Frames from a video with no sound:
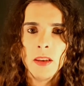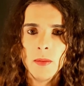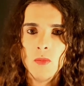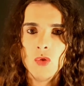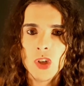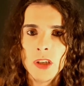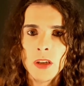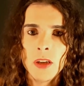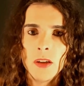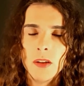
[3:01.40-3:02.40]
la bougie
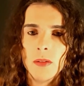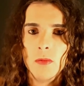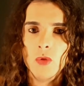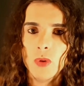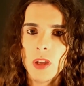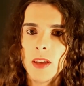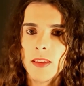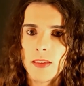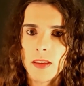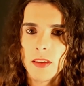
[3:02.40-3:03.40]
euh, durait un
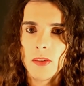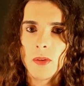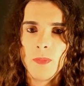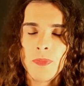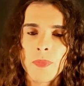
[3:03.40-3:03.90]
certain temps.